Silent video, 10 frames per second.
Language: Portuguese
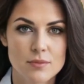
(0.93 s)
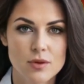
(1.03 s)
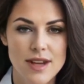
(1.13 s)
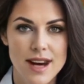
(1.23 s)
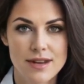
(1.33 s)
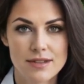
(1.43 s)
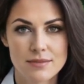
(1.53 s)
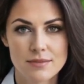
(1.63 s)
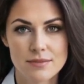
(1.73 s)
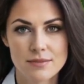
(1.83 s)
Olá!
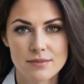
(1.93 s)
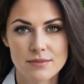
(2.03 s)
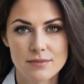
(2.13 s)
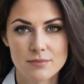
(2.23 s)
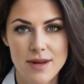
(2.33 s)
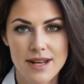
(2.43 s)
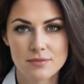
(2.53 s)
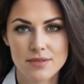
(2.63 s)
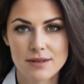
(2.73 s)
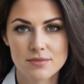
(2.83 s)

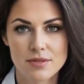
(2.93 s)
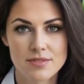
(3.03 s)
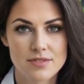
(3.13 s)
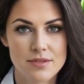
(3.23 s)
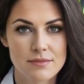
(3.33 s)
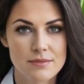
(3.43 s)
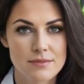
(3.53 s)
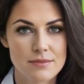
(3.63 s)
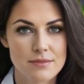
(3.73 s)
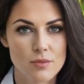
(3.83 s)
Bem-vindos!
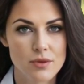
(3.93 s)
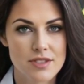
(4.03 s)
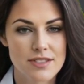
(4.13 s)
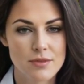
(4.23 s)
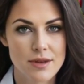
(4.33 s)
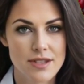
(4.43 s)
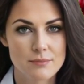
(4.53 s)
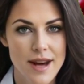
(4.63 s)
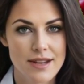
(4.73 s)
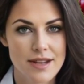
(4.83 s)
Hoje estou
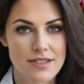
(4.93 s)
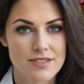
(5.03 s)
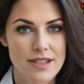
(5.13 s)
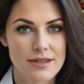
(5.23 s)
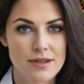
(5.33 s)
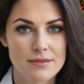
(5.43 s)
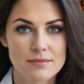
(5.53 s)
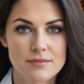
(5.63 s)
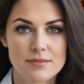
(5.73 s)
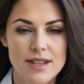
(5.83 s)
aqui para agradecer.
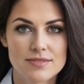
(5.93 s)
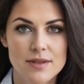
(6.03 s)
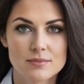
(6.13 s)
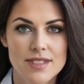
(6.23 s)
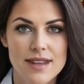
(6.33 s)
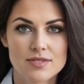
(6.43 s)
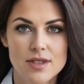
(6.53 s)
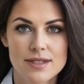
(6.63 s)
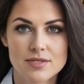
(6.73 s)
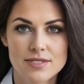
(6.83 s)
Estamos
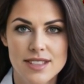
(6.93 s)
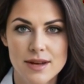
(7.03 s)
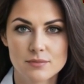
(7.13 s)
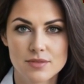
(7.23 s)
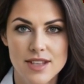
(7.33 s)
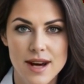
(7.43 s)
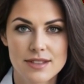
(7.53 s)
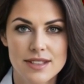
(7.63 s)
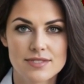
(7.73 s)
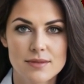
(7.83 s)
radiantes em
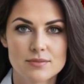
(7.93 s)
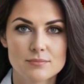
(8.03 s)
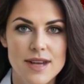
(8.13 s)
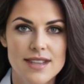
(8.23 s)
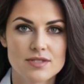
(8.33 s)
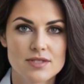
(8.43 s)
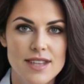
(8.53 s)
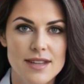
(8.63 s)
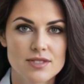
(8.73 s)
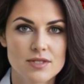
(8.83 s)
anunciar que estamos
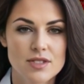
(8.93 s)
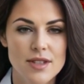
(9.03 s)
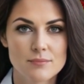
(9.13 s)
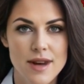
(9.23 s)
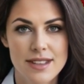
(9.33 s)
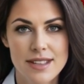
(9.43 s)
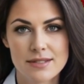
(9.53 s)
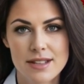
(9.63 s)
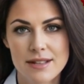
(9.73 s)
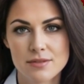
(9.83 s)
prestes a atingir a marca
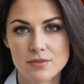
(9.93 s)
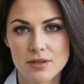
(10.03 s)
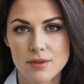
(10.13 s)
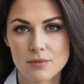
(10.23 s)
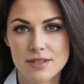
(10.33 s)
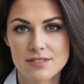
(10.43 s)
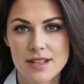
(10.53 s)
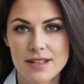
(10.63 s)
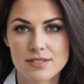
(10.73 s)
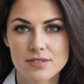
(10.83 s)
incrível de mil
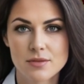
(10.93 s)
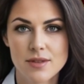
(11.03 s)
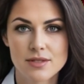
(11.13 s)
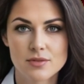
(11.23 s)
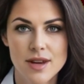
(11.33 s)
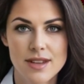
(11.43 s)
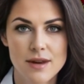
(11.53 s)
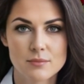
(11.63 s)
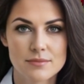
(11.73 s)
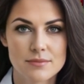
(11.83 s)
inscritos no nosso canal.